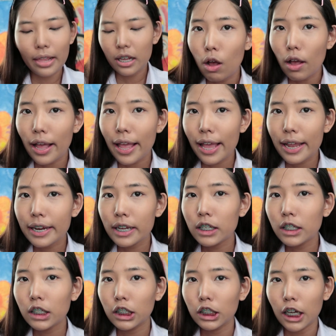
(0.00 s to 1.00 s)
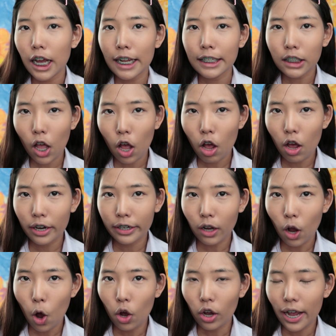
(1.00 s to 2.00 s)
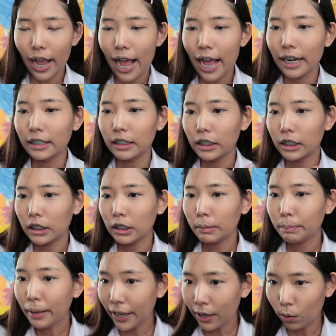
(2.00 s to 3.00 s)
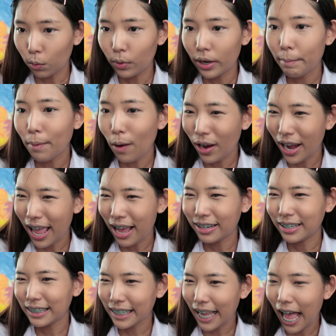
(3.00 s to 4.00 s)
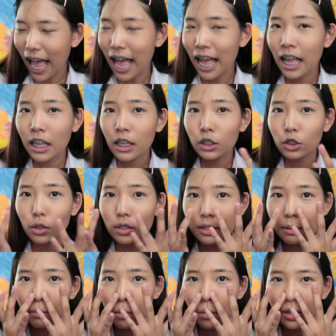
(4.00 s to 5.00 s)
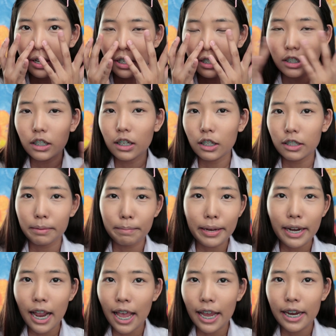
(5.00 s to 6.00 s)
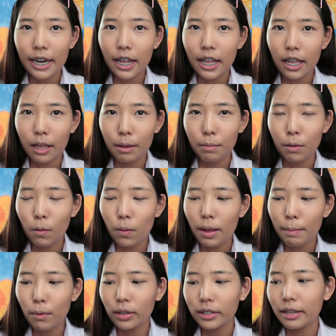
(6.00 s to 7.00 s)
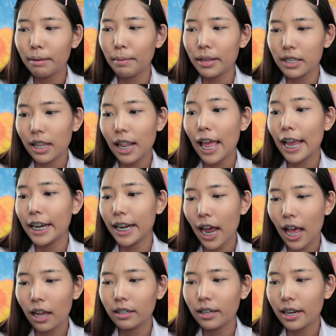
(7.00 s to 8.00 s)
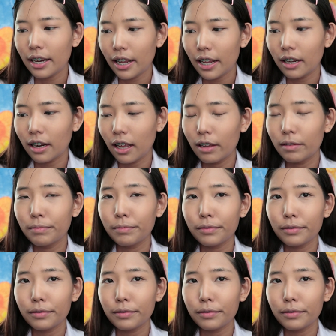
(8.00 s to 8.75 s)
โอเคนี่คือขั้นตอนของการผิวเรียบร้อยแล้วนะจ๊ะส่วนจมูกเนี่ยคือเราจะไม่ไล่นะคะเพราะว่าปกติมันจะไล่ดั้งนั่นเองนะ